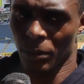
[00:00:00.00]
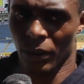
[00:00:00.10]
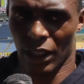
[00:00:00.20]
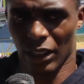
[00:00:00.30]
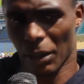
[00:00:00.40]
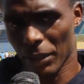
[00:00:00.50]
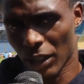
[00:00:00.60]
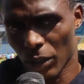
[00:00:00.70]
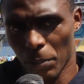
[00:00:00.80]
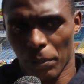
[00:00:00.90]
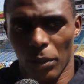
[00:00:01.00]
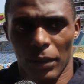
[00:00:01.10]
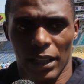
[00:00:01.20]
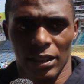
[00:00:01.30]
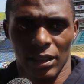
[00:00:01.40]
por ahí también con
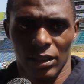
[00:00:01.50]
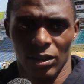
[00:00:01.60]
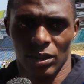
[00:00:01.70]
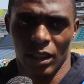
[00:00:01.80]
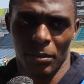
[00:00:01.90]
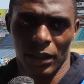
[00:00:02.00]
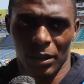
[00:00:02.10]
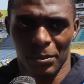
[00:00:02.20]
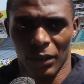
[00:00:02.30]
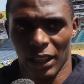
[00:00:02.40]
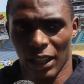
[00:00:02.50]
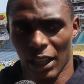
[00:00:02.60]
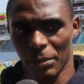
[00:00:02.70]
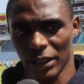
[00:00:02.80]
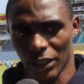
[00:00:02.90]
Pumas, si ustedes vieron por ahí el
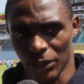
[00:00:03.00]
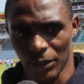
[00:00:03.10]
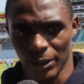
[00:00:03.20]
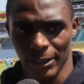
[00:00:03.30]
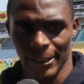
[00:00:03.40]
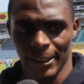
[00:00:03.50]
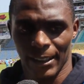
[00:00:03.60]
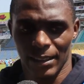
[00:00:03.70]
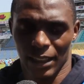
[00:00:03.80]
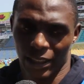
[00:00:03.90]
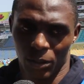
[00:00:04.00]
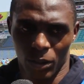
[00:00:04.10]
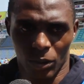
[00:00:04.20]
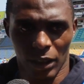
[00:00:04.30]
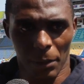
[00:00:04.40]
árbitro se
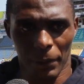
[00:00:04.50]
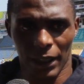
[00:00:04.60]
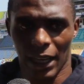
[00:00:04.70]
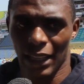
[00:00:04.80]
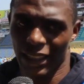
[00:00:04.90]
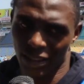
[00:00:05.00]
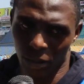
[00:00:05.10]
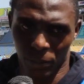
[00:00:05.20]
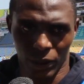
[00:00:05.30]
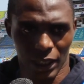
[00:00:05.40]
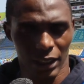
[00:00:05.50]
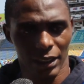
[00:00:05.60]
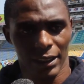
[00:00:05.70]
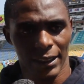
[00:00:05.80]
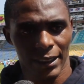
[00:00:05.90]
equivocó en el penal y eso por
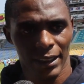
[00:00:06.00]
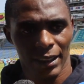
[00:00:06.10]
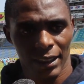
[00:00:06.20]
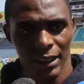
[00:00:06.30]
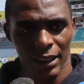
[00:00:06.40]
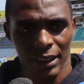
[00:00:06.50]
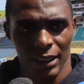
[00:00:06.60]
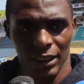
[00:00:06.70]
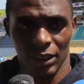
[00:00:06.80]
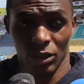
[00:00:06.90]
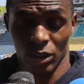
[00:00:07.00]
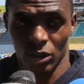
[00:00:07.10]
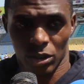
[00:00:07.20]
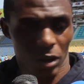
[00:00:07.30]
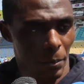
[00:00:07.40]
ahí nos
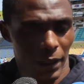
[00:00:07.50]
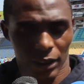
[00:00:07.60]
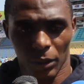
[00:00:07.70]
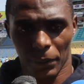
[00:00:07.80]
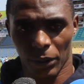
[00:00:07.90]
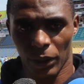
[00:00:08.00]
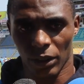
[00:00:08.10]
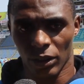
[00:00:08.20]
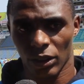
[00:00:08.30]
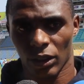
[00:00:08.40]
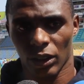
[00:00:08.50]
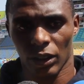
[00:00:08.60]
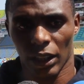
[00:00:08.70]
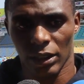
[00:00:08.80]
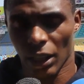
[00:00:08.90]
costó el partido, pero bueno, yo creo
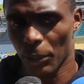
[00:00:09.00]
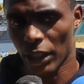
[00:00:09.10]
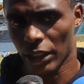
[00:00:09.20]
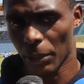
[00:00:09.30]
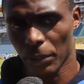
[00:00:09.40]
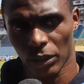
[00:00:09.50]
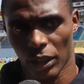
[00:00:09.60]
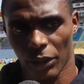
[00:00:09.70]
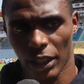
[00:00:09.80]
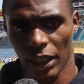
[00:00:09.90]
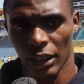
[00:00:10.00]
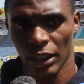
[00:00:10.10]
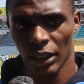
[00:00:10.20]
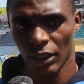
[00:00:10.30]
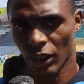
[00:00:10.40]
que estamos a tiempo todavía,
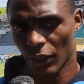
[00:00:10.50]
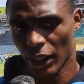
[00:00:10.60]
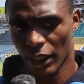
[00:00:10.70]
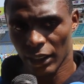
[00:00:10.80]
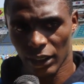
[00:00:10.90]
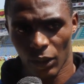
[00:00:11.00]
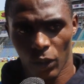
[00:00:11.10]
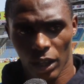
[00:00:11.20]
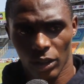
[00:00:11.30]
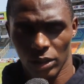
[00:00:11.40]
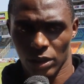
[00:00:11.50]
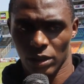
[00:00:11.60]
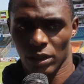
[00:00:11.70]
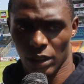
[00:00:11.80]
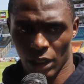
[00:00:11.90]
todavía quedan tres
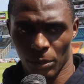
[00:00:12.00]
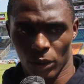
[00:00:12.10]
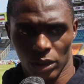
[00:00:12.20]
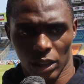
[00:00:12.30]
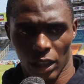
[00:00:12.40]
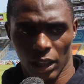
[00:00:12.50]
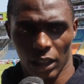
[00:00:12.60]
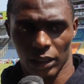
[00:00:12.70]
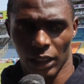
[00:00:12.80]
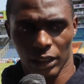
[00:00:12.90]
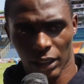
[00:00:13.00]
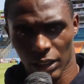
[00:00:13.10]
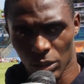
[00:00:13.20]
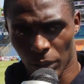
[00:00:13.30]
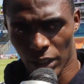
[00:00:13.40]
juegos, tenemos que tratar
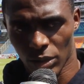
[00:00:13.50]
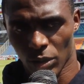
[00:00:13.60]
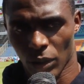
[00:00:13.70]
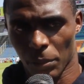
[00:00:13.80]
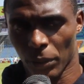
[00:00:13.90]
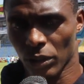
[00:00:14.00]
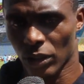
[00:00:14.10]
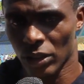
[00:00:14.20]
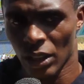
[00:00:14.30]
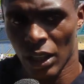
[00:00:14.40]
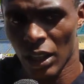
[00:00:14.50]
de sumar esos nueve puntos